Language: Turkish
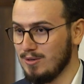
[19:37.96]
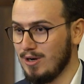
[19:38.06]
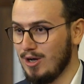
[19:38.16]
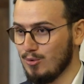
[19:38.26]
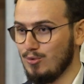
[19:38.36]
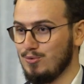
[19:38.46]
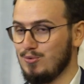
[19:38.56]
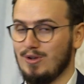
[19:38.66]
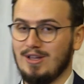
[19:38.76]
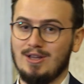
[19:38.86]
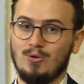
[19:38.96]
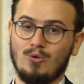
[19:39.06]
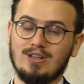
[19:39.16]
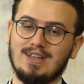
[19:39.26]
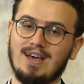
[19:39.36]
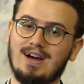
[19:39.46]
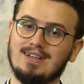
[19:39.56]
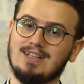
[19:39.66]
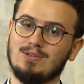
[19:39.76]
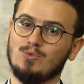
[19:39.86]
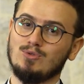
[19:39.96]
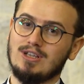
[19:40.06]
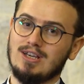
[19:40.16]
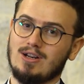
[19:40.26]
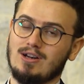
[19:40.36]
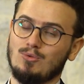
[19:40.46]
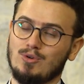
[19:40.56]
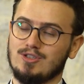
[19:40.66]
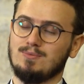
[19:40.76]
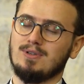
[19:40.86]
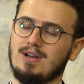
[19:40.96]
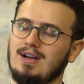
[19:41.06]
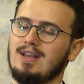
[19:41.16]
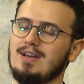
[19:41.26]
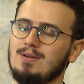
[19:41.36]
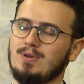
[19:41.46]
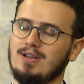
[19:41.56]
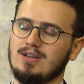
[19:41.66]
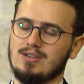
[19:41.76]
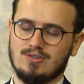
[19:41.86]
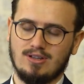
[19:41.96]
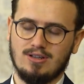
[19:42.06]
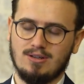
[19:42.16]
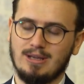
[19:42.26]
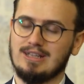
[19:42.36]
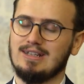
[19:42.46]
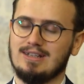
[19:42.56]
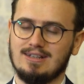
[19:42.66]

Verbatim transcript: بالمعروف وانهى عن المنكر واصبر على ما أصابك